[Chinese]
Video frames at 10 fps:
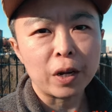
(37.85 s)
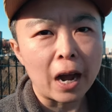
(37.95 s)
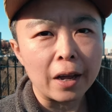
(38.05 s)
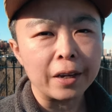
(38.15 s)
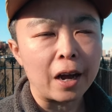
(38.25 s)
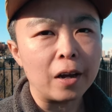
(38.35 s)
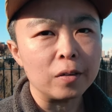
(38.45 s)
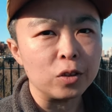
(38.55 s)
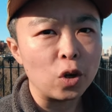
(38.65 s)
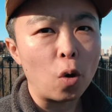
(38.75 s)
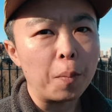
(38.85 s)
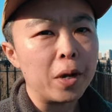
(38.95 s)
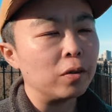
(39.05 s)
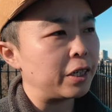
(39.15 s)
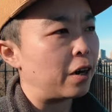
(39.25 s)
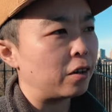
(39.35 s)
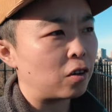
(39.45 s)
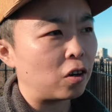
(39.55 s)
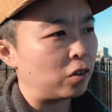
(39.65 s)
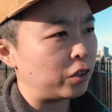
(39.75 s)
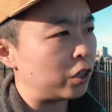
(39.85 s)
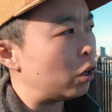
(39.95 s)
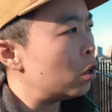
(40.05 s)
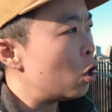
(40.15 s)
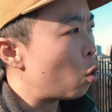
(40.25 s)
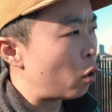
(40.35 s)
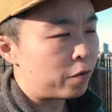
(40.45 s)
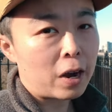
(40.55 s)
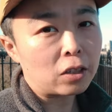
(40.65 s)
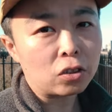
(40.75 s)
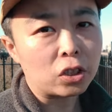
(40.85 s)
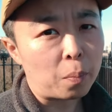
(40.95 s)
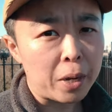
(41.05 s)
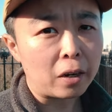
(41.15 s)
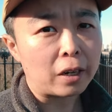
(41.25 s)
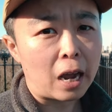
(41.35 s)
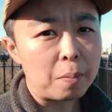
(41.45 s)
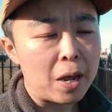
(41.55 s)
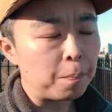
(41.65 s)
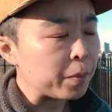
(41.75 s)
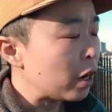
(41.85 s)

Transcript: 看一看有没有这样的可能性，会发生什么样的改变。